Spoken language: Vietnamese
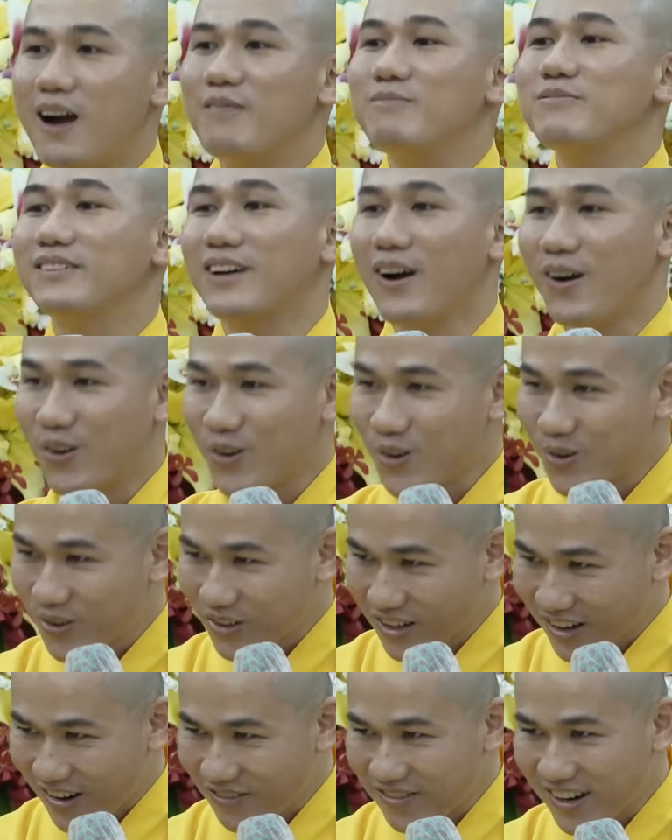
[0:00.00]
ông
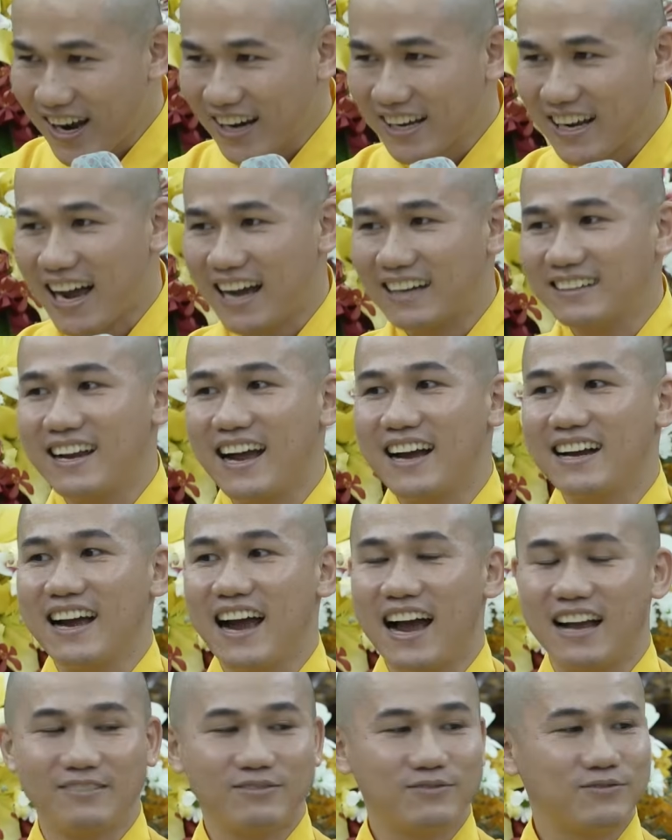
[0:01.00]
cụ cũng có khả năng
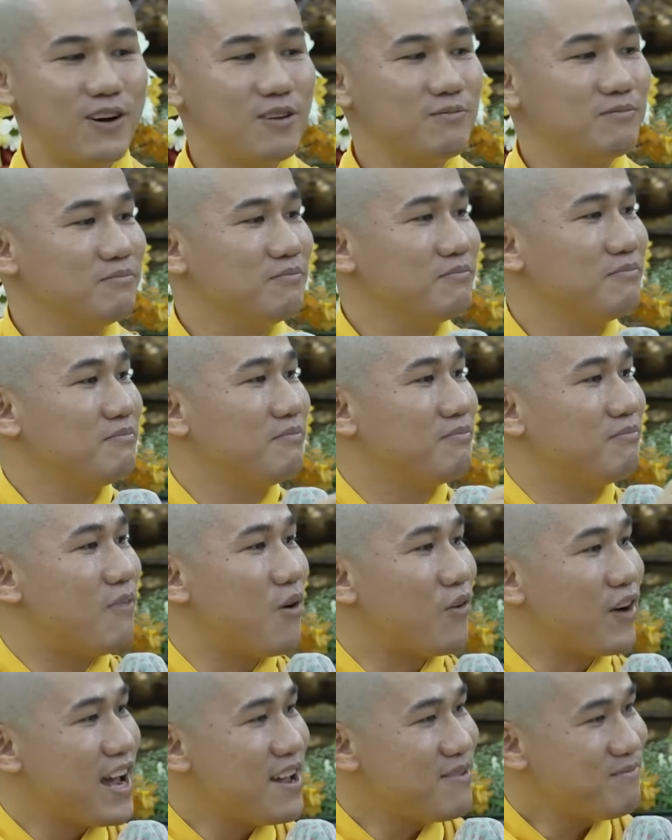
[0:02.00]
hạnh phúc,
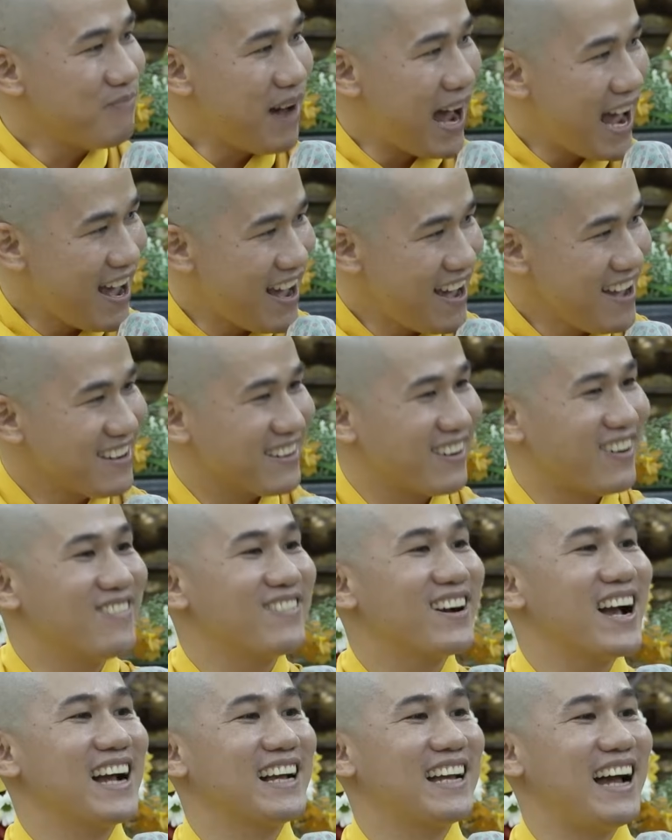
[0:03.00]
một em bé
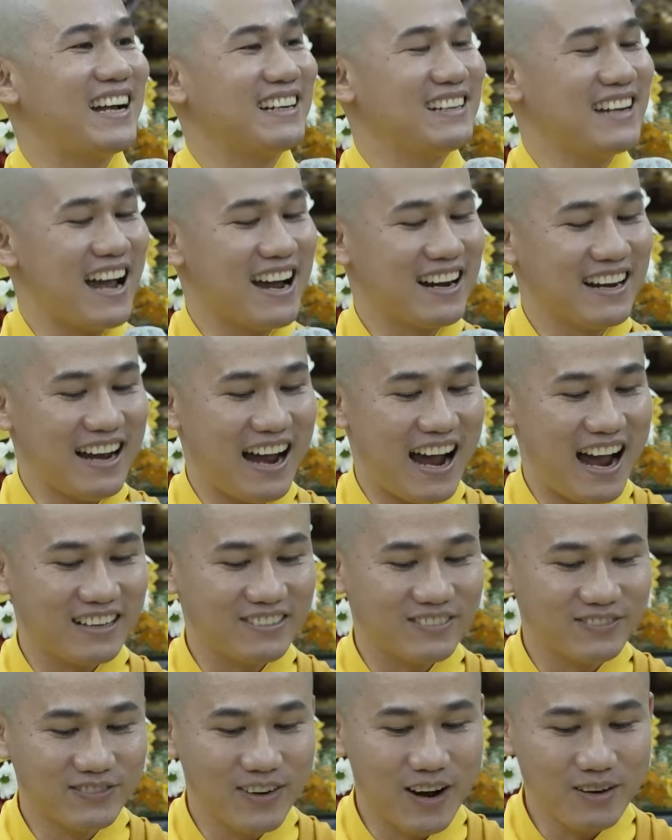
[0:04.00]
cũng có khả năng
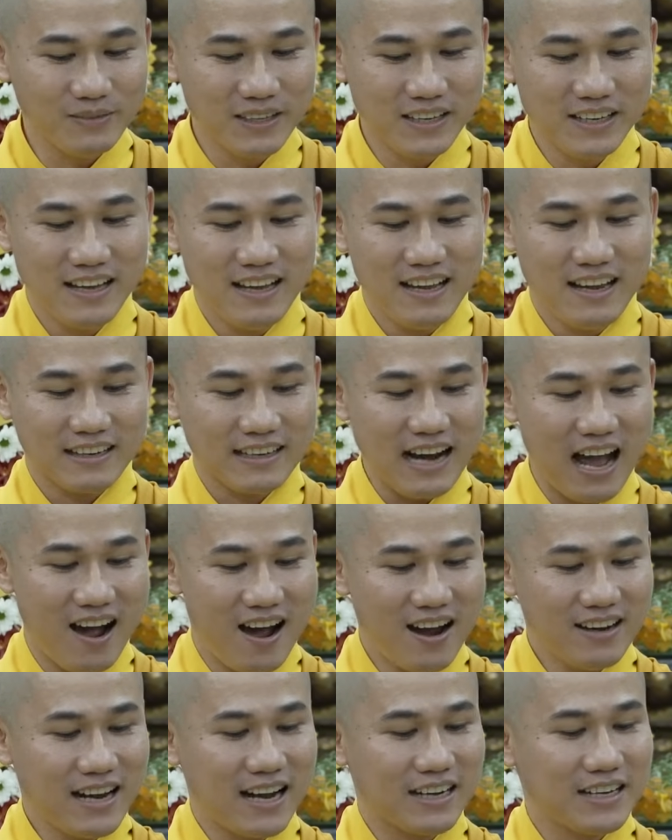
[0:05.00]
hạnh phúc.
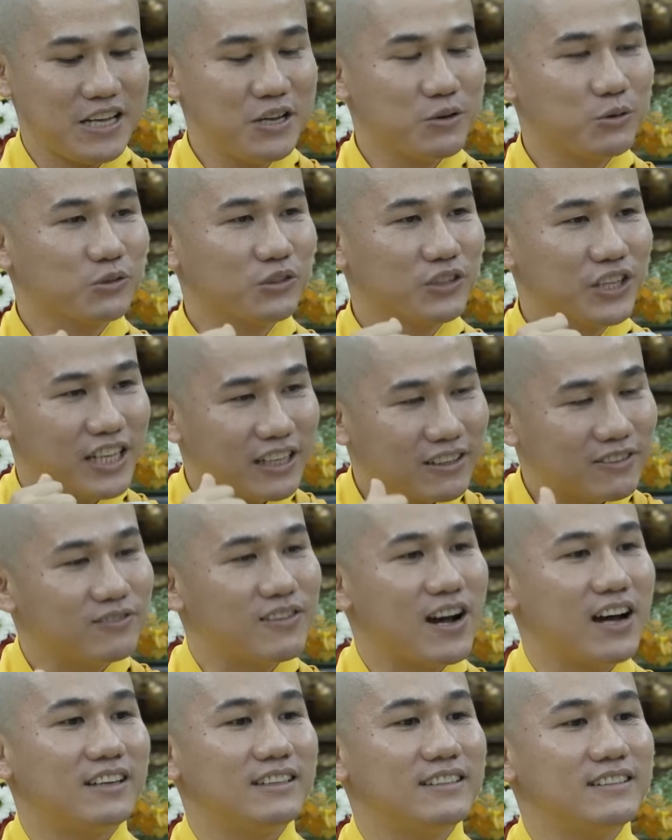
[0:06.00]
Đó là điều tuyệt
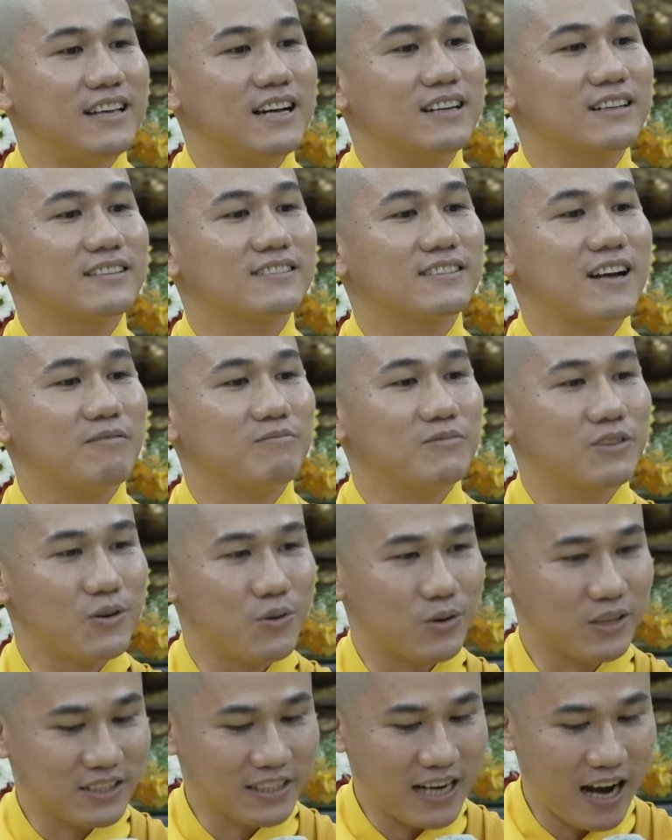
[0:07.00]
vời nhất trong
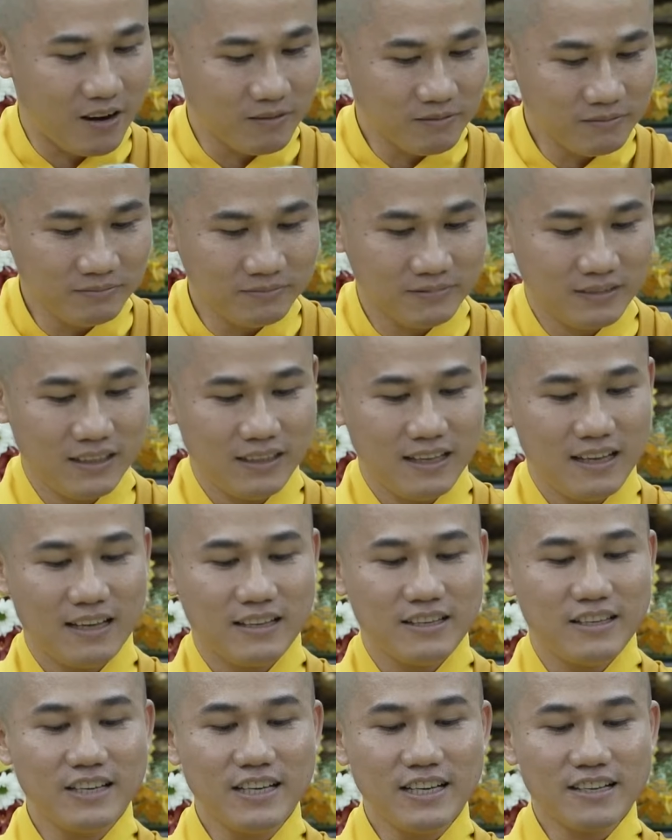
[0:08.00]
cuộc sống.
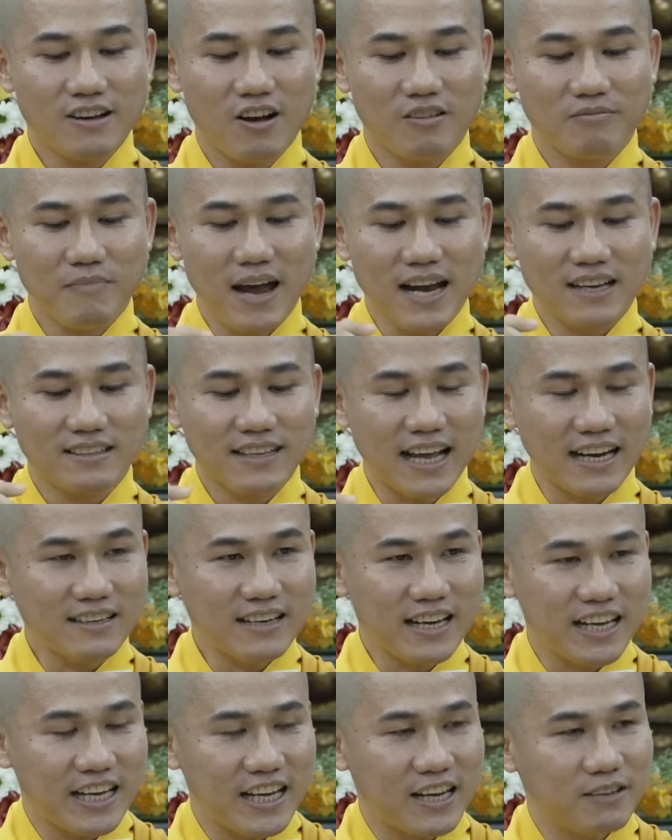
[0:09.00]
Dưới con mắt
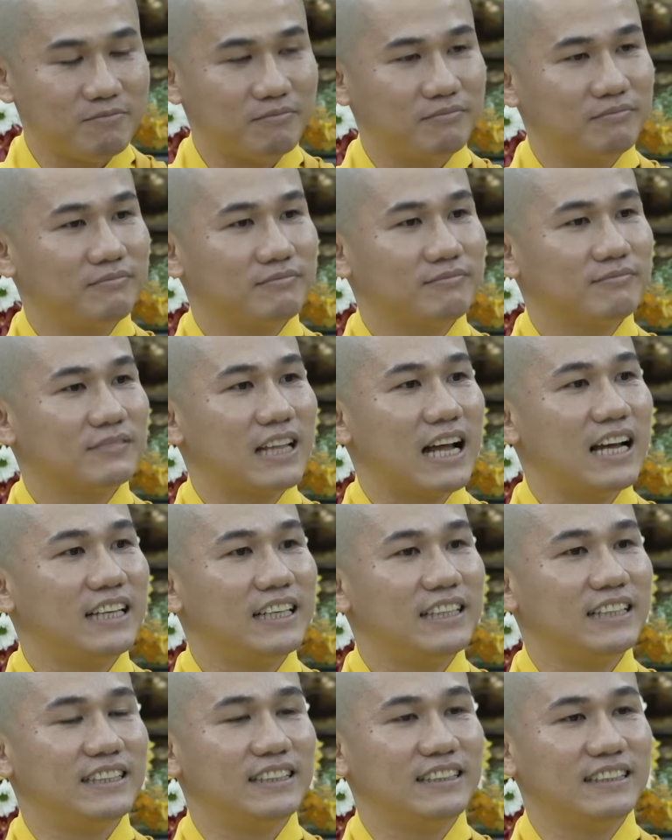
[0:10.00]
chánh niệm
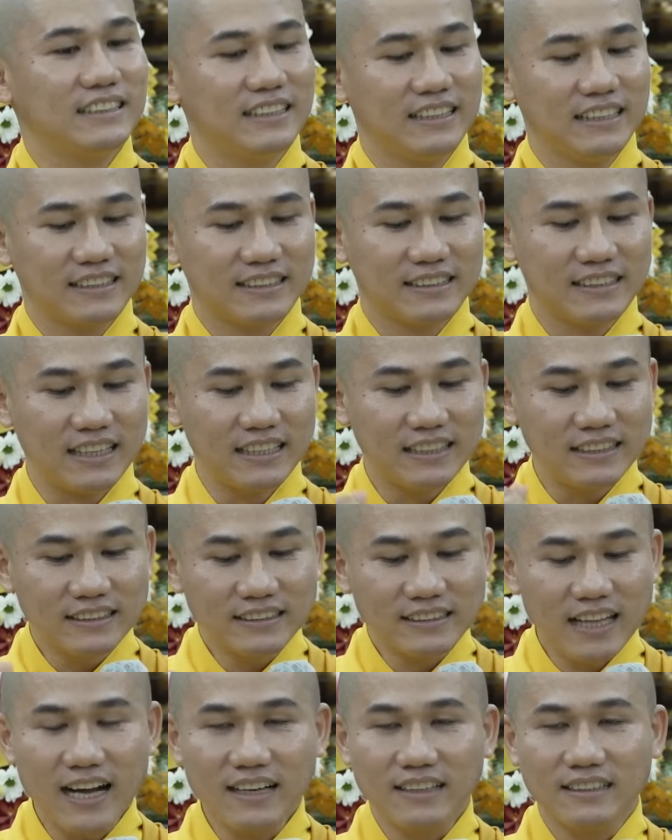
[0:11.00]
thì
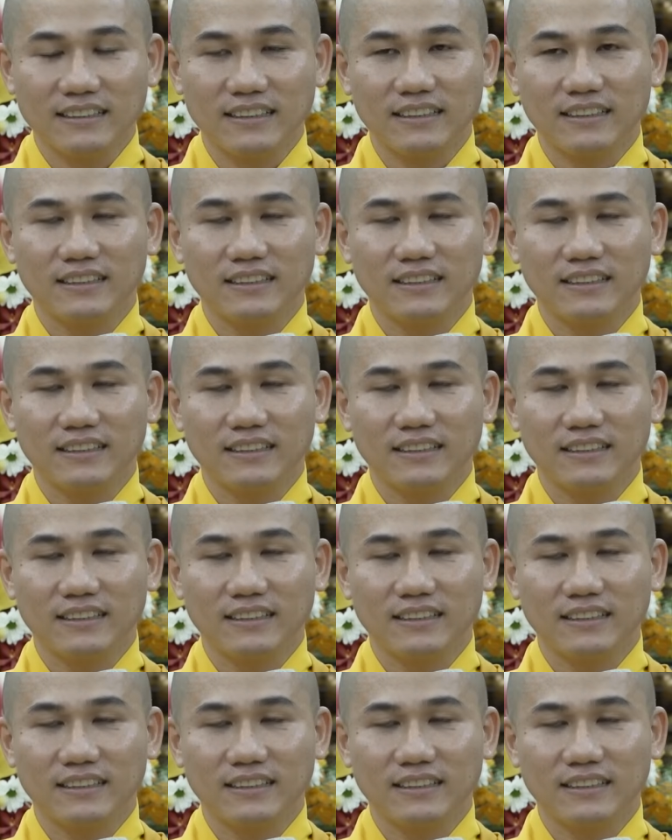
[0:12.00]
tỉnh thức